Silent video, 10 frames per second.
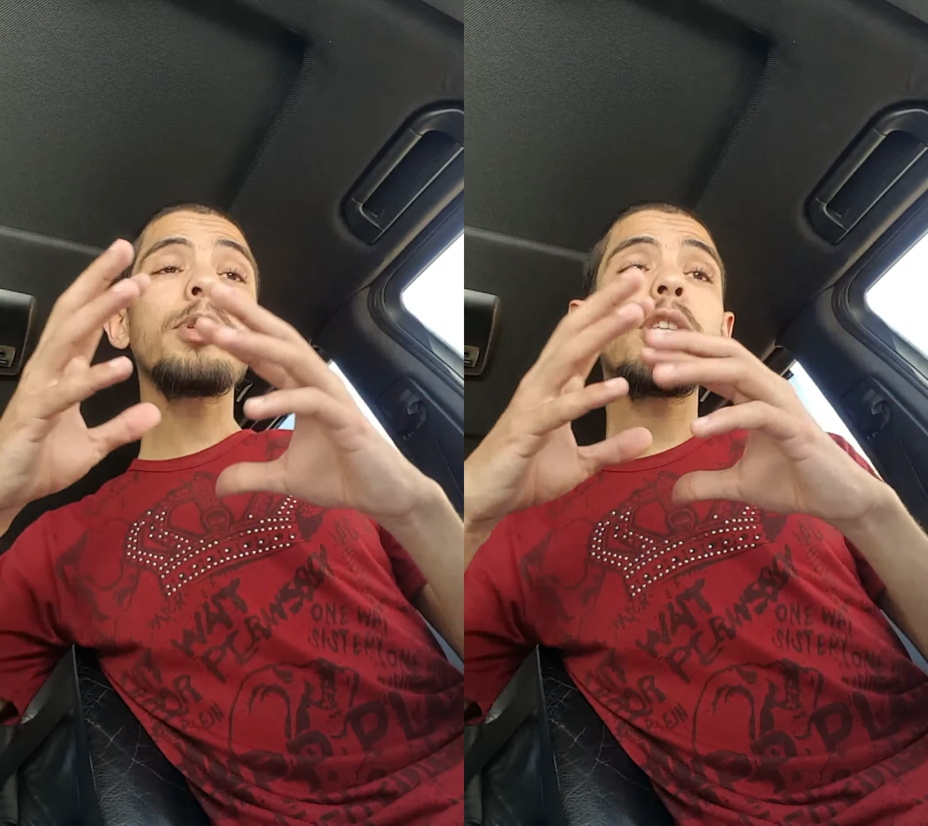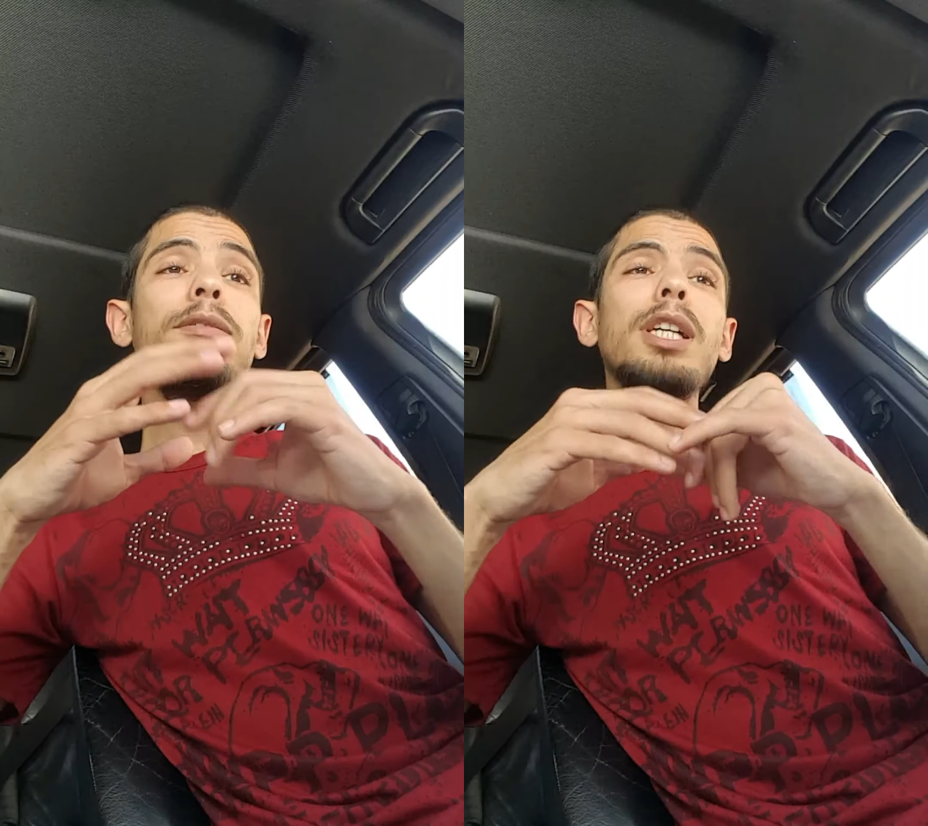
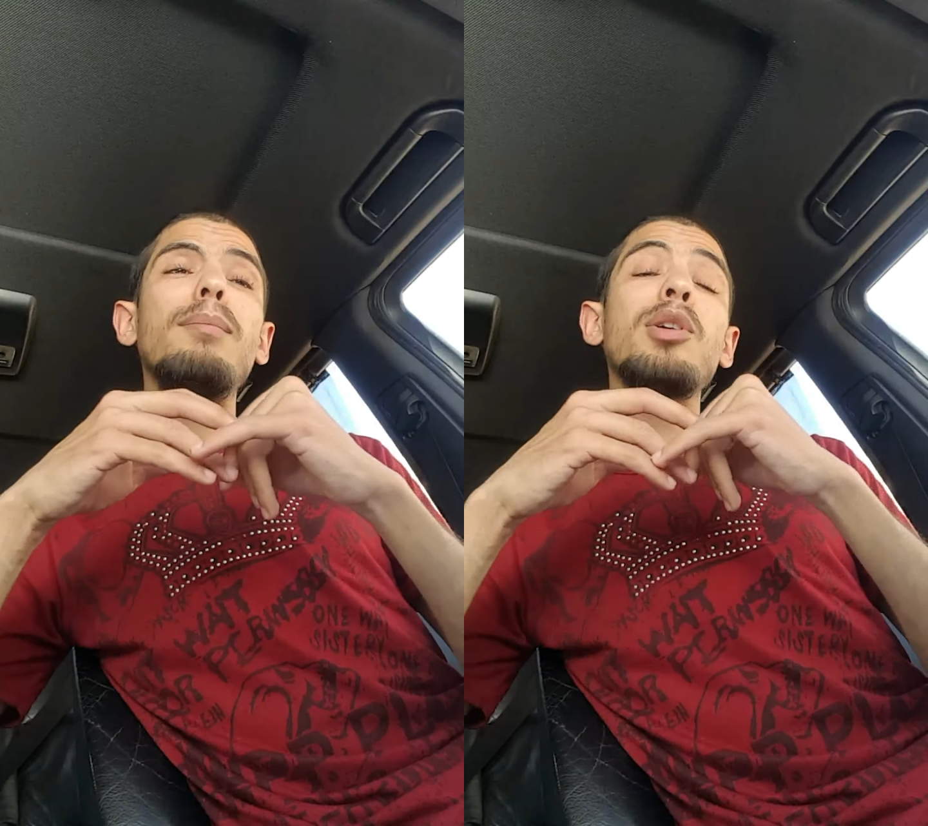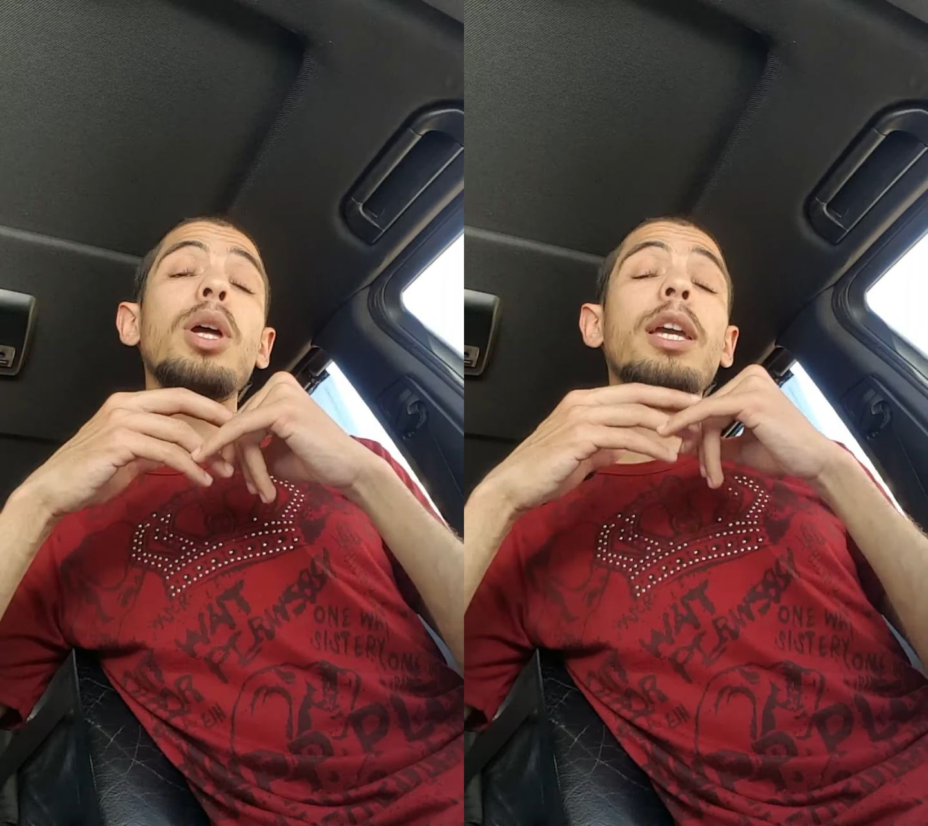بزاف ديال
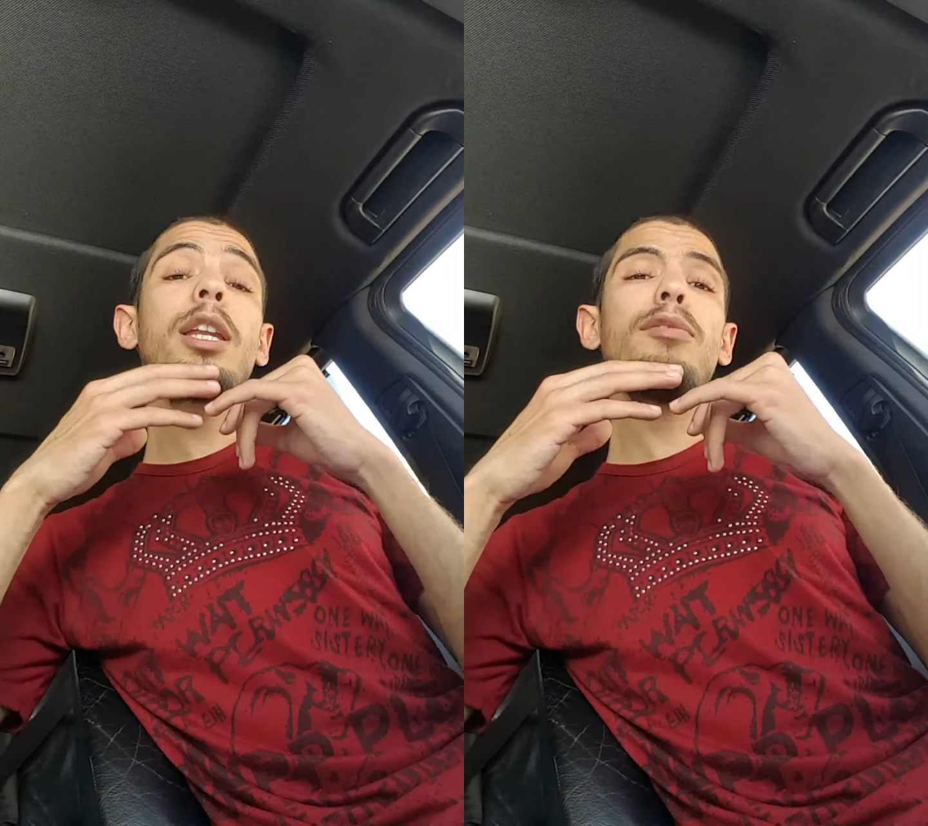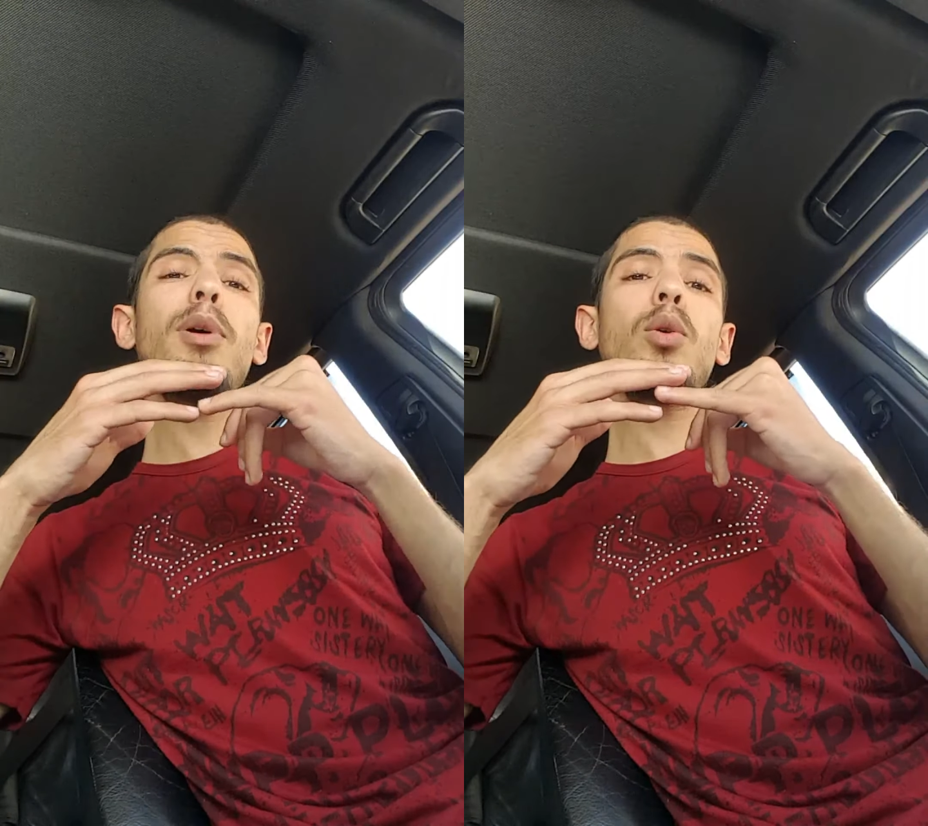المشاكل
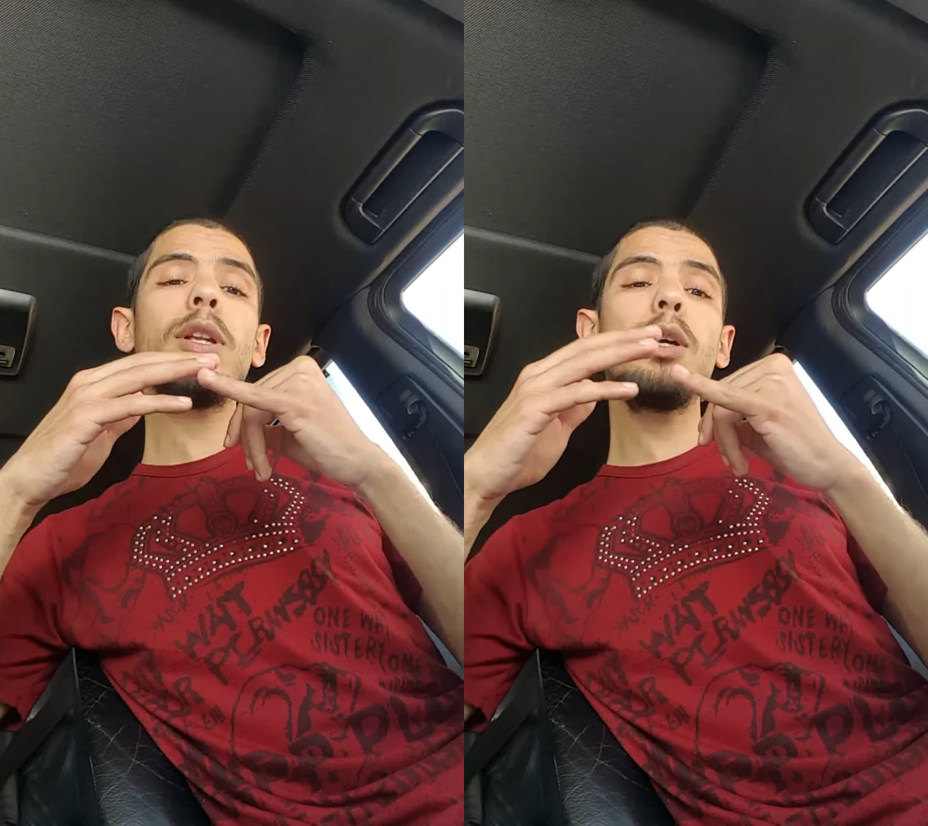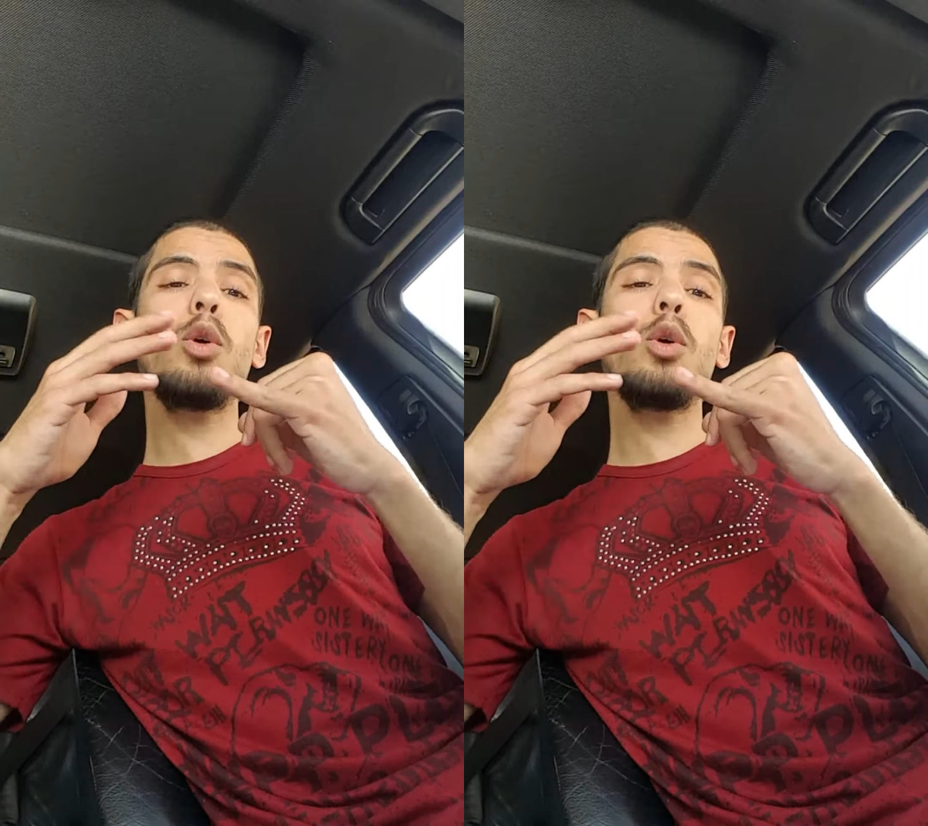كيف ما قلت